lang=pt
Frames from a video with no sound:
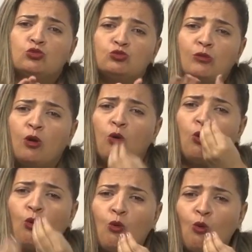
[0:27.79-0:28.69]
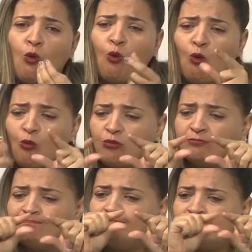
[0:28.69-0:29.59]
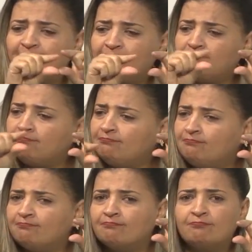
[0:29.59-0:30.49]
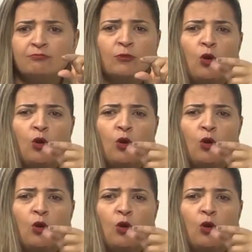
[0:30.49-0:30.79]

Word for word: Como é formada a ordem das palavras,